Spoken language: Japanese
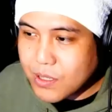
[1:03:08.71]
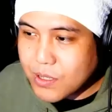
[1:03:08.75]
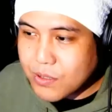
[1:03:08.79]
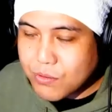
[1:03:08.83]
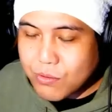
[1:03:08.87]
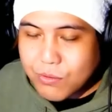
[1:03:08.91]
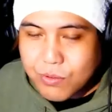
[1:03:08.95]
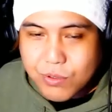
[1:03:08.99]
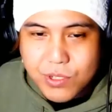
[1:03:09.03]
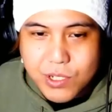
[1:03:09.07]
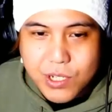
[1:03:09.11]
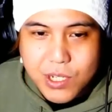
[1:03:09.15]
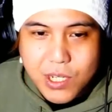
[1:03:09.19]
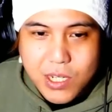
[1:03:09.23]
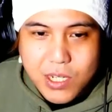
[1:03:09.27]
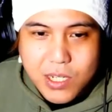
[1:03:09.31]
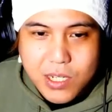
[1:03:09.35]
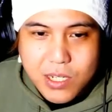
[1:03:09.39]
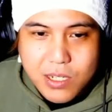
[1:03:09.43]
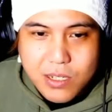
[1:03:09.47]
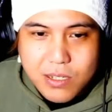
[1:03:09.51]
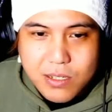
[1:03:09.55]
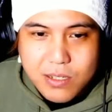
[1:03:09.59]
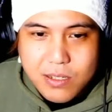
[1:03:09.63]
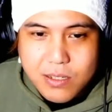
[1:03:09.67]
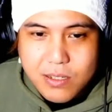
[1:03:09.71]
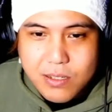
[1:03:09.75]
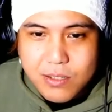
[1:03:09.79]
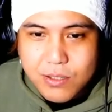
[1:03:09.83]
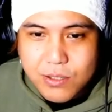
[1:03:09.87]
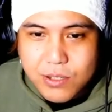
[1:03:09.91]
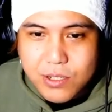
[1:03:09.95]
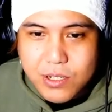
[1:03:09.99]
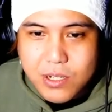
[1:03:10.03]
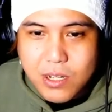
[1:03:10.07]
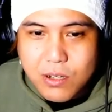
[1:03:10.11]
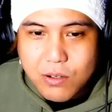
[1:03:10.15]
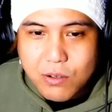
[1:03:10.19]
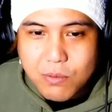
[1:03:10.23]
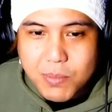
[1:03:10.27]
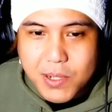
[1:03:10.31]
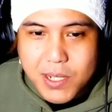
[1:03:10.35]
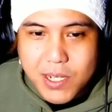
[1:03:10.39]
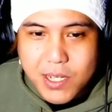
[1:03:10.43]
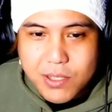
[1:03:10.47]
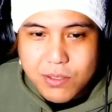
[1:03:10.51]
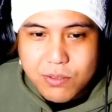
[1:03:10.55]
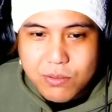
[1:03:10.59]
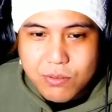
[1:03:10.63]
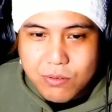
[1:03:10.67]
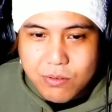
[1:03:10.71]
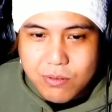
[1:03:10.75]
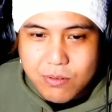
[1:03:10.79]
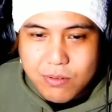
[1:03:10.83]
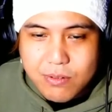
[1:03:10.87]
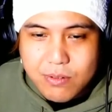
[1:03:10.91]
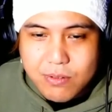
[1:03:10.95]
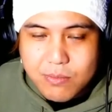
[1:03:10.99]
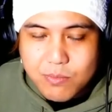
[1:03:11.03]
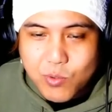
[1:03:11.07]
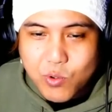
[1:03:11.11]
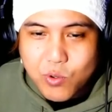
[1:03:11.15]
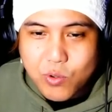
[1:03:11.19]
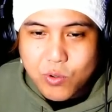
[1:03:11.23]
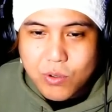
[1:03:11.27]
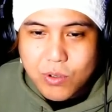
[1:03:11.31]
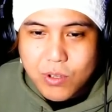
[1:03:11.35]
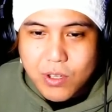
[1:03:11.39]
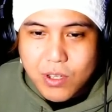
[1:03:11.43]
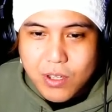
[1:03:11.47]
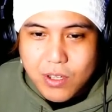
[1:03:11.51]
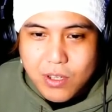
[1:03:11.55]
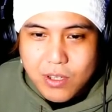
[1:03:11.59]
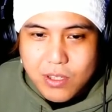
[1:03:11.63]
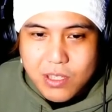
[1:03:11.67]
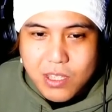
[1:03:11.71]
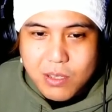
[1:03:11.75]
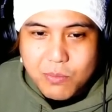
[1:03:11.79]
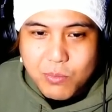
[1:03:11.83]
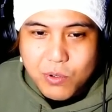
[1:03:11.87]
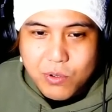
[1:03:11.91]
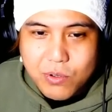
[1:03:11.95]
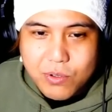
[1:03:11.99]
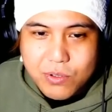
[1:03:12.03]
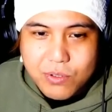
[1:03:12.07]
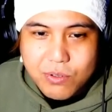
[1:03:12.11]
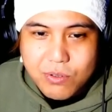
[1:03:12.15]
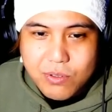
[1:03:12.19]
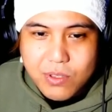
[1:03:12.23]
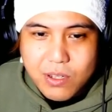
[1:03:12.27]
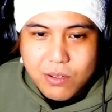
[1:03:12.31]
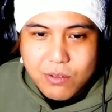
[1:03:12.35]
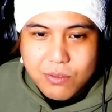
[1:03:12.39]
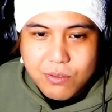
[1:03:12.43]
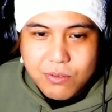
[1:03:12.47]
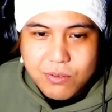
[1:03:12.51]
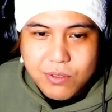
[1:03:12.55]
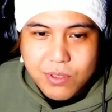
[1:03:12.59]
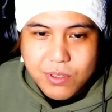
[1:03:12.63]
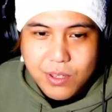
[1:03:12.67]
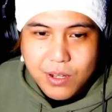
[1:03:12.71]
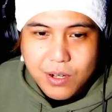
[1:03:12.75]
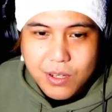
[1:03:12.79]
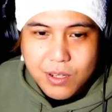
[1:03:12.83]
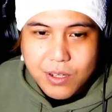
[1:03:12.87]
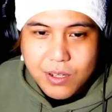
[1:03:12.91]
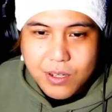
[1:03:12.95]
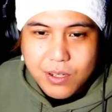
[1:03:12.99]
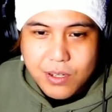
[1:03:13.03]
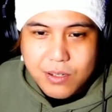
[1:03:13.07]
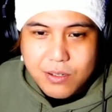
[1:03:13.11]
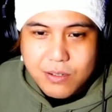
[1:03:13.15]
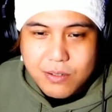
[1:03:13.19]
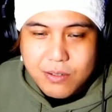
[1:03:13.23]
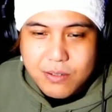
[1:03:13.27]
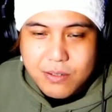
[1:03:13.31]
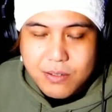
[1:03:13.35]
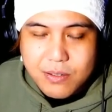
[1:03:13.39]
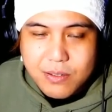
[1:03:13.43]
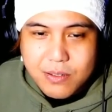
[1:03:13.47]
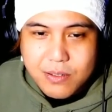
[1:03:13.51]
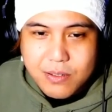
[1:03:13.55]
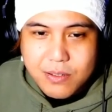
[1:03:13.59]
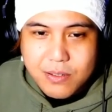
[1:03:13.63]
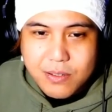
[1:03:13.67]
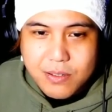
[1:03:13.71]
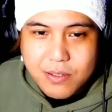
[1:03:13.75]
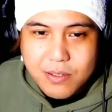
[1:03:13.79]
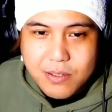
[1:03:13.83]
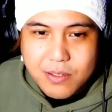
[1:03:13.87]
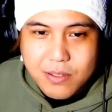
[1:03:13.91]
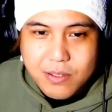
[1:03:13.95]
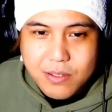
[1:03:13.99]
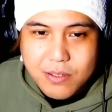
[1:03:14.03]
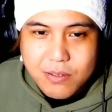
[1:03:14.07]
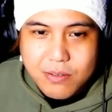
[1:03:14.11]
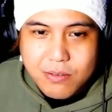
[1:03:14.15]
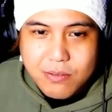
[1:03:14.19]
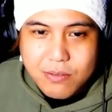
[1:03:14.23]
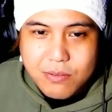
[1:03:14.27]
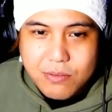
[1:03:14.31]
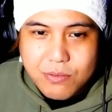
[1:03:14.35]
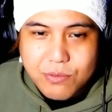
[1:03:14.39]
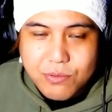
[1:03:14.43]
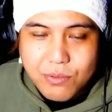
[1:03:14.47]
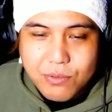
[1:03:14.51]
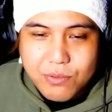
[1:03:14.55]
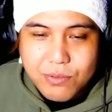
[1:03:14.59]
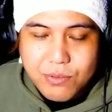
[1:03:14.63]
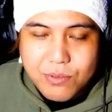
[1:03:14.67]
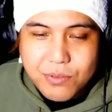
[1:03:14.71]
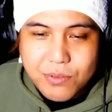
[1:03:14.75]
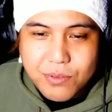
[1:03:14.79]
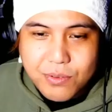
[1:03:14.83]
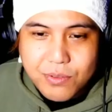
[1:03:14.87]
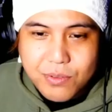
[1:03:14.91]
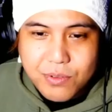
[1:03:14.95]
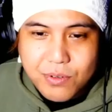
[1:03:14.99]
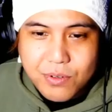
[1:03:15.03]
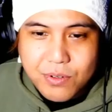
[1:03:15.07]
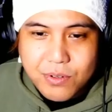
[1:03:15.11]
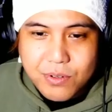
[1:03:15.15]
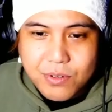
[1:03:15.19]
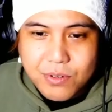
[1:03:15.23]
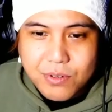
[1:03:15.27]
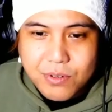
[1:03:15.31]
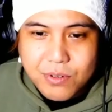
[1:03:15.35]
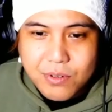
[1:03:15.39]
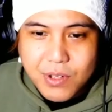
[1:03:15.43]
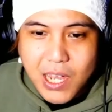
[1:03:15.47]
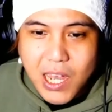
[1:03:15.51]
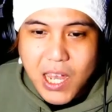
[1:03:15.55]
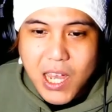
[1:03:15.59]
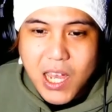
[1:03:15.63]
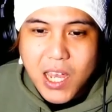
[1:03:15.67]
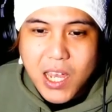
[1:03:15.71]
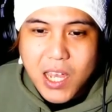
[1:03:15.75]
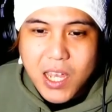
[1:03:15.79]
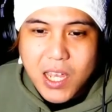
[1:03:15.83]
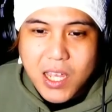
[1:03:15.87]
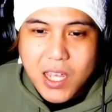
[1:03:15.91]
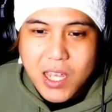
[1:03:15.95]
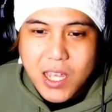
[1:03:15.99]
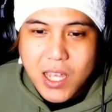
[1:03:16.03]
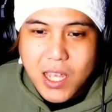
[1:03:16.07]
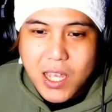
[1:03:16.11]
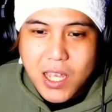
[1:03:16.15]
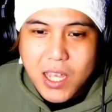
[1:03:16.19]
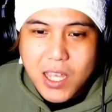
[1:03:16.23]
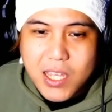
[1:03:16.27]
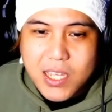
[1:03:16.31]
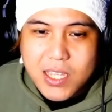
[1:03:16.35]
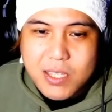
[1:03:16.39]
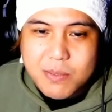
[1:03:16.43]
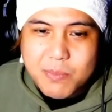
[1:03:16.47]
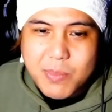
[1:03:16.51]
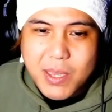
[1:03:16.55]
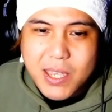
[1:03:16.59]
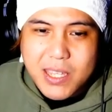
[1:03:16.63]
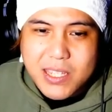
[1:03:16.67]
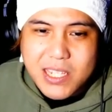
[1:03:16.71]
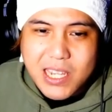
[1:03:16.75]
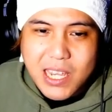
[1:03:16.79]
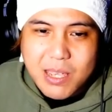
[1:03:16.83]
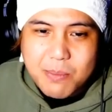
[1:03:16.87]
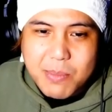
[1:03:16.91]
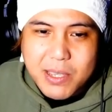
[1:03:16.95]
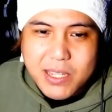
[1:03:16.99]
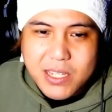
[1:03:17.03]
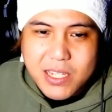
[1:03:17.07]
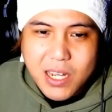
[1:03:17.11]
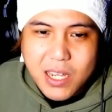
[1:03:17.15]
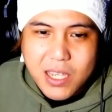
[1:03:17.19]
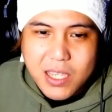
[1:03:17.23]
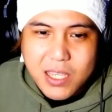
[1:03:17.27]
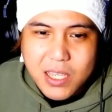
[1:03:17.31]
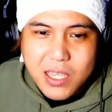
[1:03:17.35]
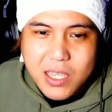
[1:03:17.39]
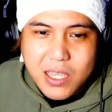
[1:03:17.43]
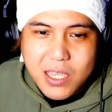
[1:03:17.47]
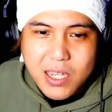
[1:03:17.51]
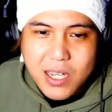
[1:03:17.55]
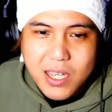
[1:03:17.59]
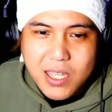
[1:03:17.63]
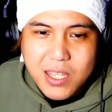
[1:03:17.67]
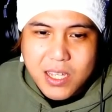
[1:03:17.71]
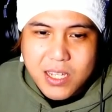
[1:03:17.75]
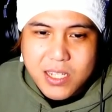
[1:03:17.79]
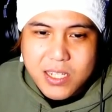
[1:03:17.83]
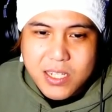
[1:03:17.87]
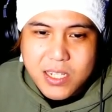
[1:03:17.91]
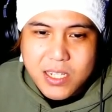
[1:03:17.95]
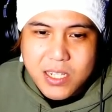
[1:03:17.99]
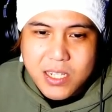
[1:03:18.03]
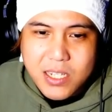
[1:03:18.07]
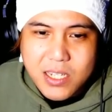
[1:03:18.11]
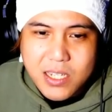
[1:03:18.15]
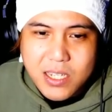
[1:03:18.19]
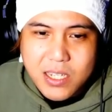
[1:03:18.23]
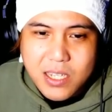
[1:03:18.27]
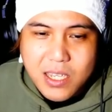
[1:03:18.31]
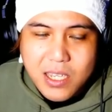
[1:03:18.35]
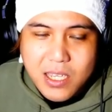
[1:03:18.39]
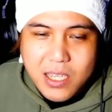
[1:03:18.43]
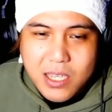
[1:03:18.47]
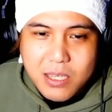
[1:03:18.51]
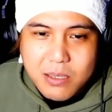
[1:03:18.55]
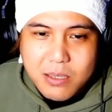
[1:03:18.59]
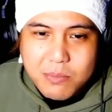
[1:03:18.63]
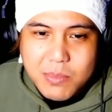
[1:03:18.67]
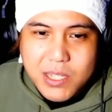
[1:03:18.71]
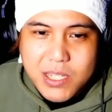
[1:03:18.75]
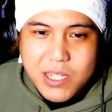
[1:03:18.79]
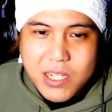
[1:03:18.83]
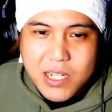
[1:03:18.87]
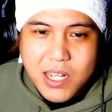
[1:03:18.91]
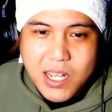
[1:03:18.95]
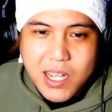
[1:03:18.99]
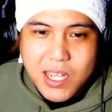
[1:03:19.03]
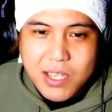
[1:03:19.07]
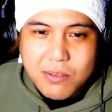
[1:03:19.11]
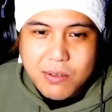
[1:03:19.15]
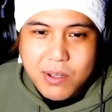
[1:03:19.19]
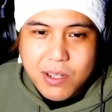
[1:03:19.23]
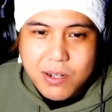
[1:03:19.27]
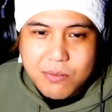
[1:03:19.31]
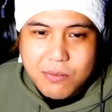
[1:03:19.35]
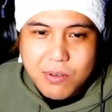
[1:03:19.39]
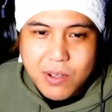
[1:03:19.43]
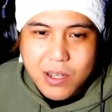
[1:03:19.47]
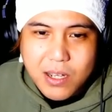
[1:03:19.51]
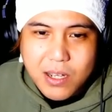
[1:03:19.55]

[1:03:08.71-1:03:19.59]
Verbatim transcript: ちょっと時間をバーッと、もうでもそんなこと言ってたらどんどんあめちゃめちゃいい話短いのあるわ。